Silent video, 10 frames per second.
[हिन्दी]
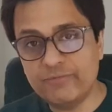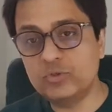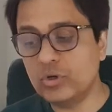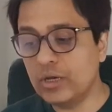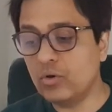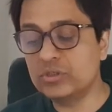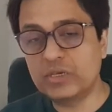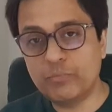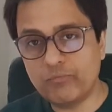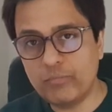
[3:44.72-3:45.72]
लाइफ जो है और
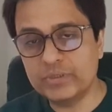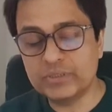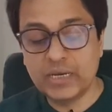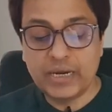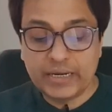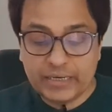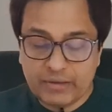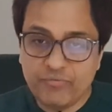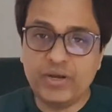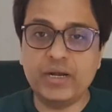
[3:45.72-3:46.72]
इसकी परफॉर्मेंस
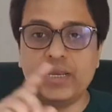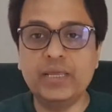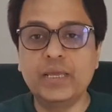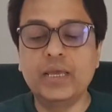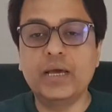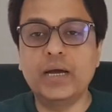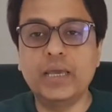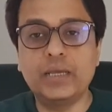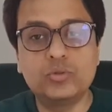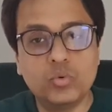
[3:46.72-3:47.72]
डेफिनेटली
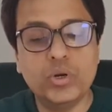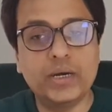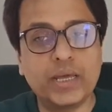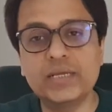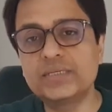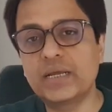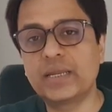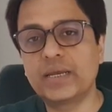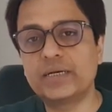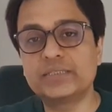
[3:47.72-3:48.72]
एक दो या ढाई
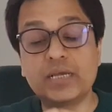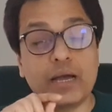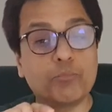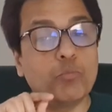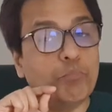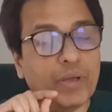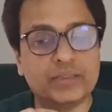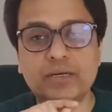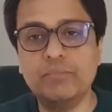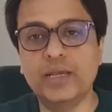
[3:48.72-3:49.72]
हज़ार के रैकेट से आपको
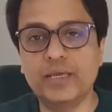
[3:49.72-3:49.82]
बेहतर